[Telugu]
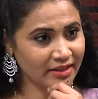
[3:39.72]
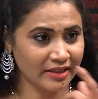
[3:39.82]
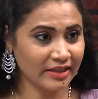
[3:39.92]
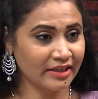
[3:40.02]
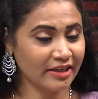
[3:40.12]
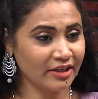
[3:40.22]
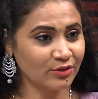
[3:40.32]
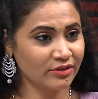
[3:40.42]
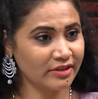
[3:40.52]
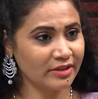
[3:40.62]
అంటే ఇక్కడ ఇక్కడ
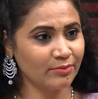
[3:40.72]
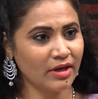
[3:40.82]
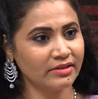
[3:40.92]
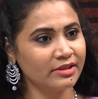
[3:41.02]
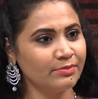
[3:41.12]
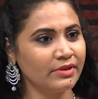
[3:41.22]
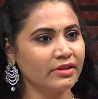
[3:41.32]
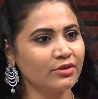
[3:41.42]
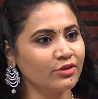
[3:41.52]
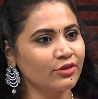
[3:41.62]
చూస్తున్నట్టు మాజీ
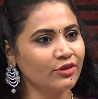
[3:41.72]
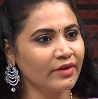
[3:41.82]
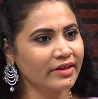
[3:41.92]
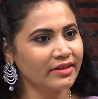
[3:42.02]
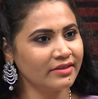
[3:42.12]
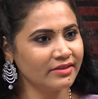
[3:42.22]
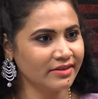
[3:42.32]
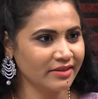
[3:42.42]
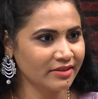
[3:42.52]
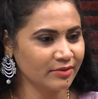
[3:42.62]
స్పీకర్ కూడా కొన్ని వ్యాఖ్యలు
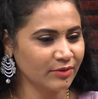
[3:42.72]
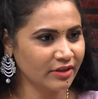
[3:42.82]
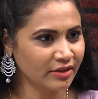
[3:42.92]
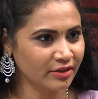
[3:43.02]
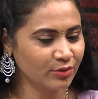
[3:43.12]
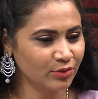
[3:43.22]
చేశారు కదా మీకు అది